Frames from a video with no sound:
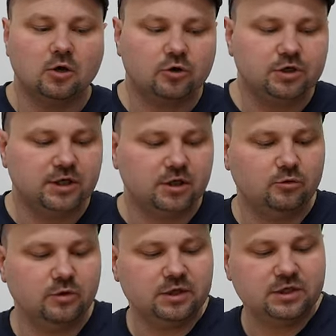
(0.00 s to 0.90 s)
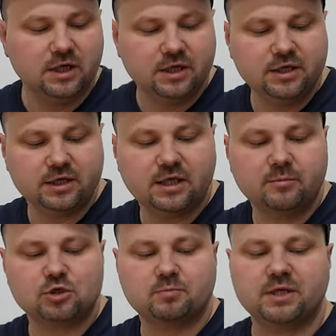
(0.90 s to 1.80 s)
könnt ihr natürlich hier
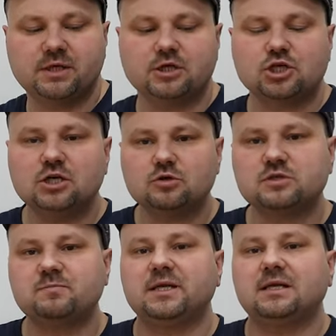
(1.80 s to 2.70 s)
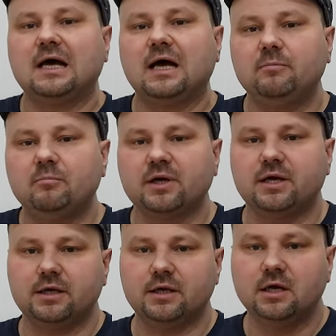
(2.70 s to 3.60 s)
dementsprechend ein Schallschutzbett
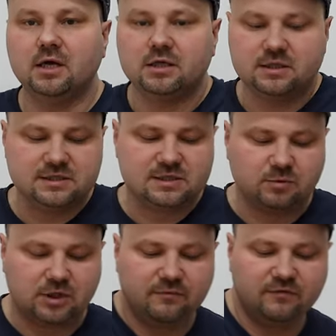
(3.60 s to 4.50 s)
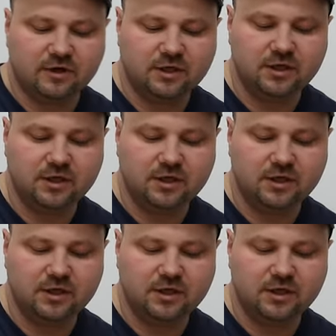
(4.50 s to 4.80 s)
anbringen. Dieses wird einfach